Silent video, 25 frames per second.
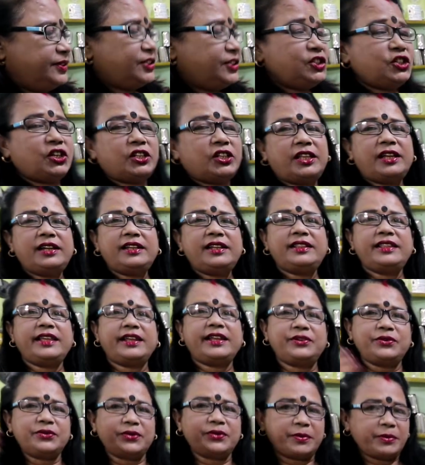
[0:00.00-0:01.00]
যথারীতি
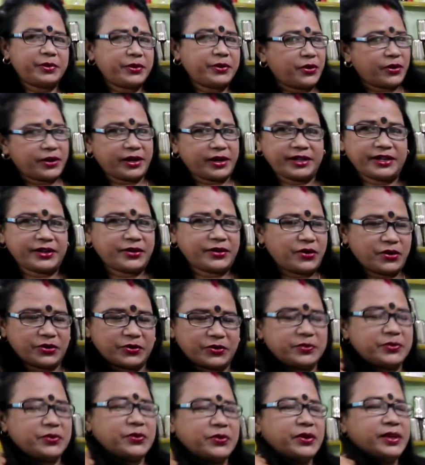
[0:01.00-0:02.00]
একটু আমি কড়াইটা
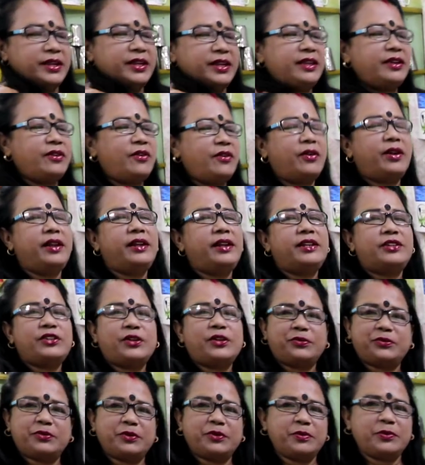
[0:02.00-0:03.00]
গরম করে নিই কড়াইটা
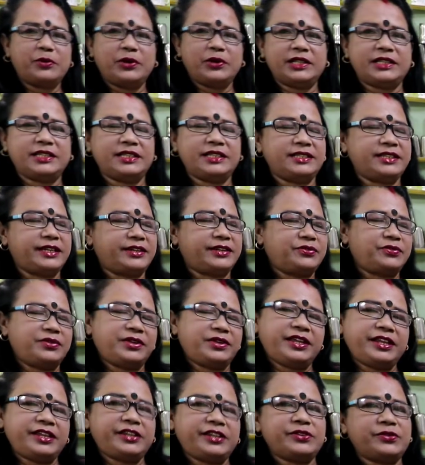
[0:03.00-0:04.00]
সবসময় বলেছি যে একটু
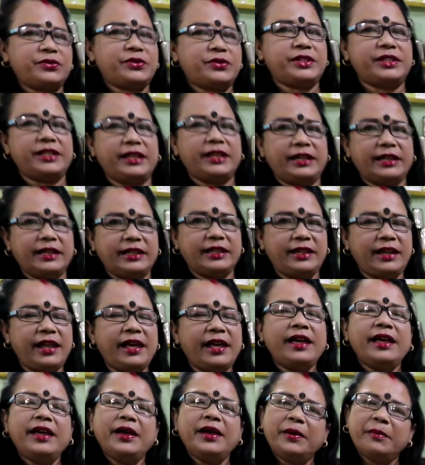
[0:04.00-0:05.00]
হিট করে তেলটা দিলে
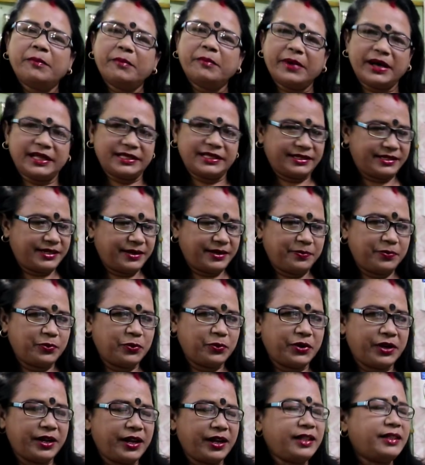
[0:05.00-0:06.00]
মাছটা
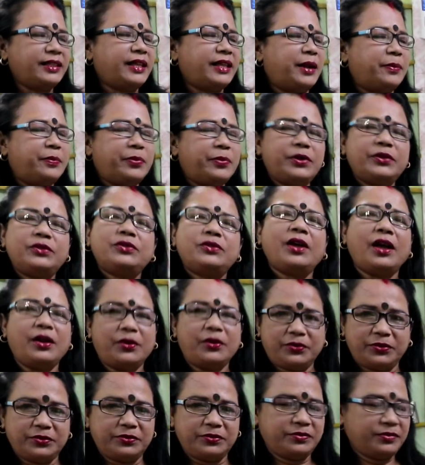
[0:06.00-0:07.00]
পড়ে না তারপরে তো
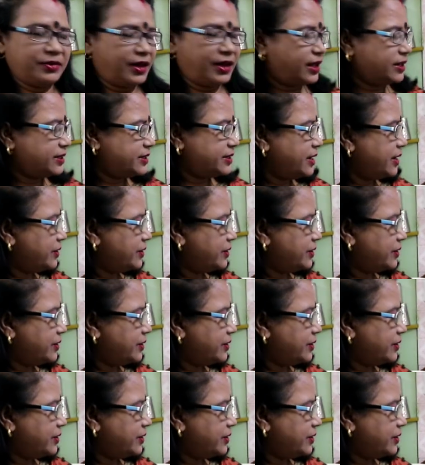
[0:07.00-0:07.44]
আরও আছে